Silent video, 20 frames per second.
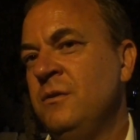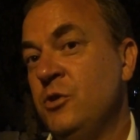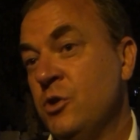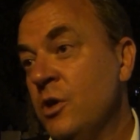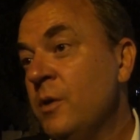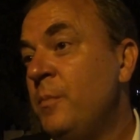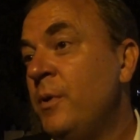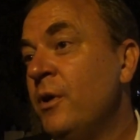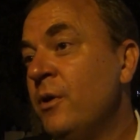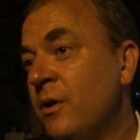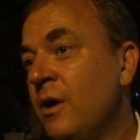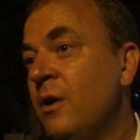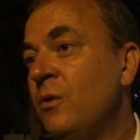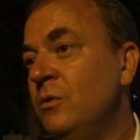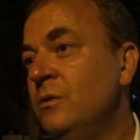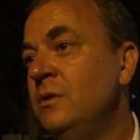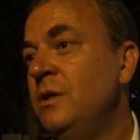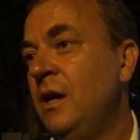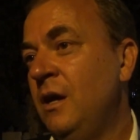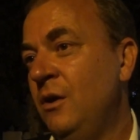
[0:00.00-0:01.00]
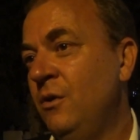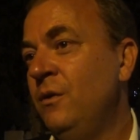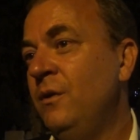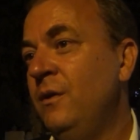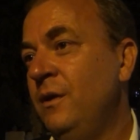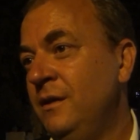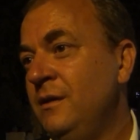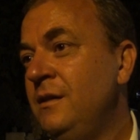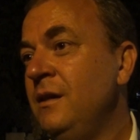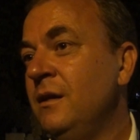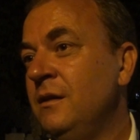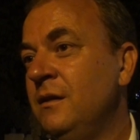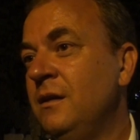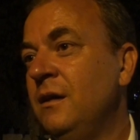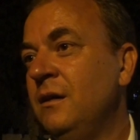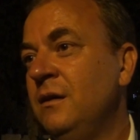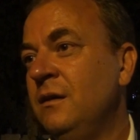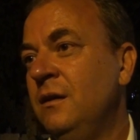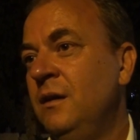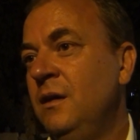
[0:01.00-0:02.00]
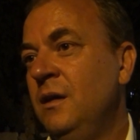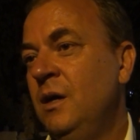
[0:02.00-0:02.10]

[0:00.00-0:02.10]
yo espero que algún día lo entiendan,